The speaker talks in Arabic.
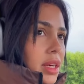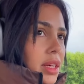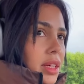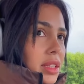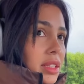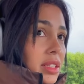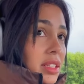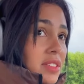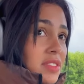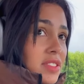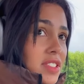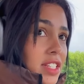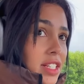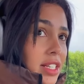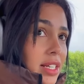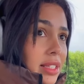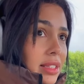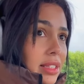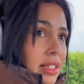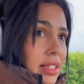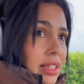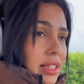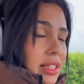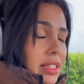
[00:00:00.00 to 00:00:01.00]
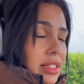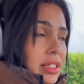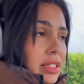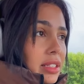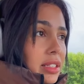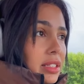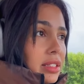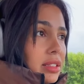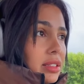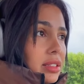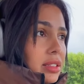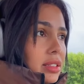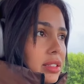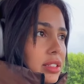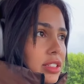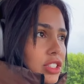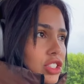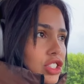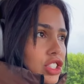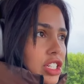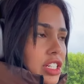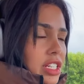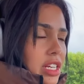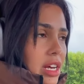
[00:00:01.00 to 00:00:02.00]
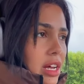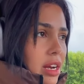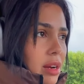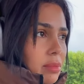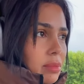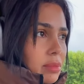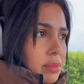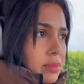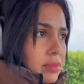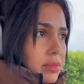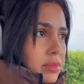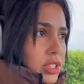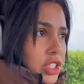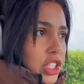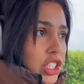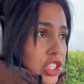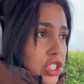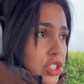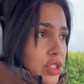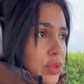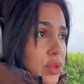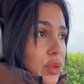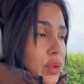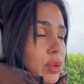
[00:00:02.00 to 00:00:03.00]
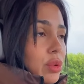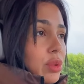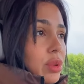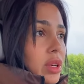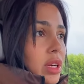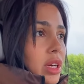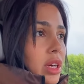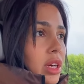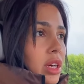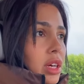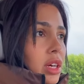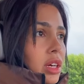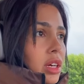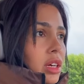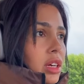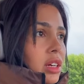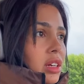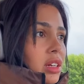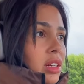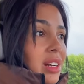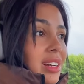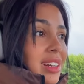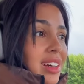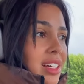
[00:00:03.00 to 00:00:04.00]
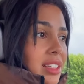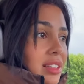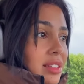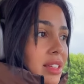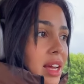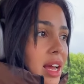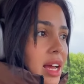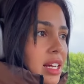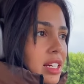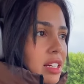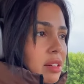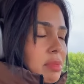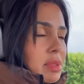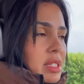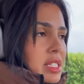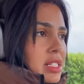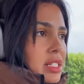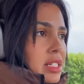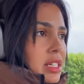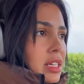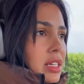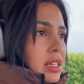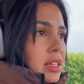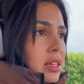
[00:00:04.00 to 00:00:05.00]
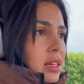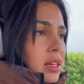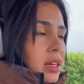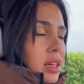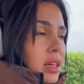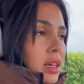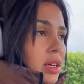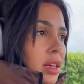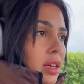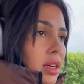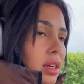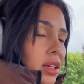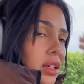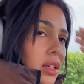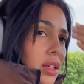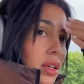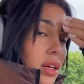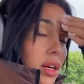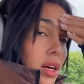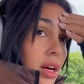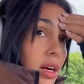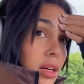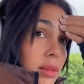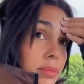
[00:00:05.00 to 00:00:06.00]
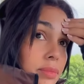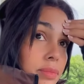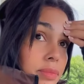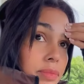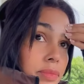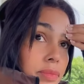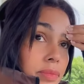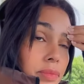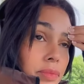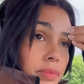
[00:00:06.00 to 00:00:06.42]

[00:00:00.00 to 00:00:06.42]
النفس انقطعت لي رجليا راهم يرجفو القنطة حكمتني أم